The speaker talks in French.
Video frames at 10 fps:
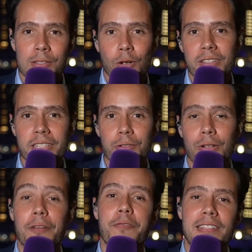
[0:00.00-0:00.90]
sortir de
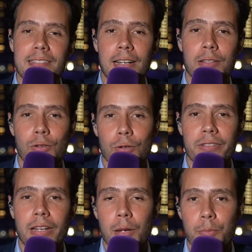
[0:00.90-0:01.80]
la façade de
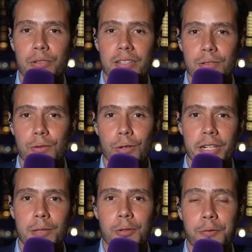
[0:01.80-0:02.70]
l'hôtel un peu triste de
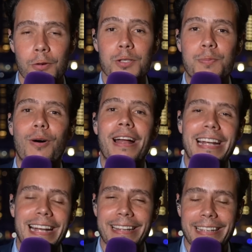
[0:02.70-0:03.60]
l'équipe de France pour aller
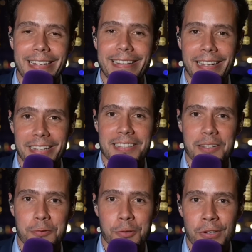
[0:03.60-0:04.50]
glaner les dernières
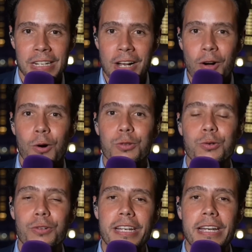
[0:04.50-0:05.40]
infos
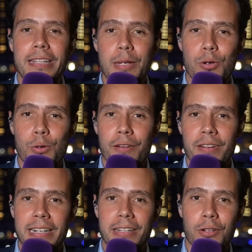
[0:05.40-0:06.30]
autour des, Bleus à
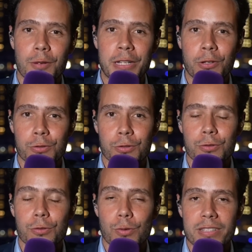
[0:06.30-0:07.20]
24 heures maintenant du,
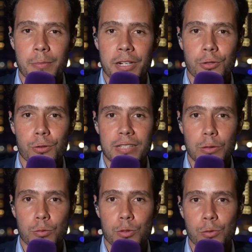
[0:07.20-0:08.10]
du troisième match de cette
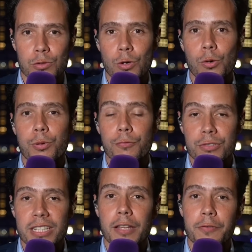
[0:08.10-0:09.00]
Coupe du Monde. Ce que l'on peut vous
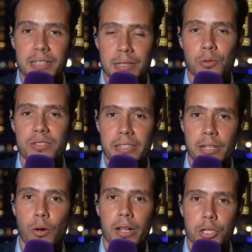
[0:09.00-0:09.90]
dire effectivement c'est
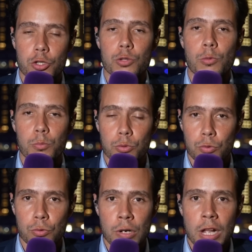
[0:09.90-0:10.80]
qu'il y aura des changements
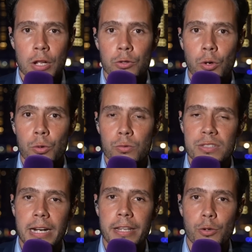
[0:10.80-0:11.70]
beaucoup dans le
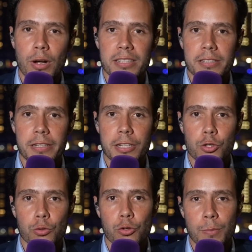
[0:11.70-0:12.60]
11 qu'alignera Didier
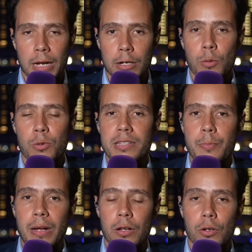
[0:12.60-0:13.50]
Deschamps demain, à commencer
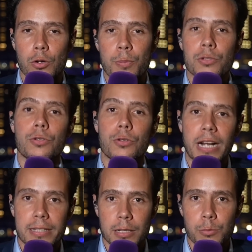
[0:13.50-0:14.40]
par euh, le poste de
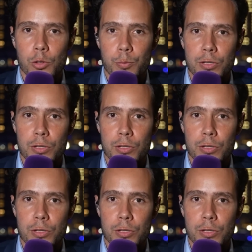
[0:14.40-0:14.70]
gardien de but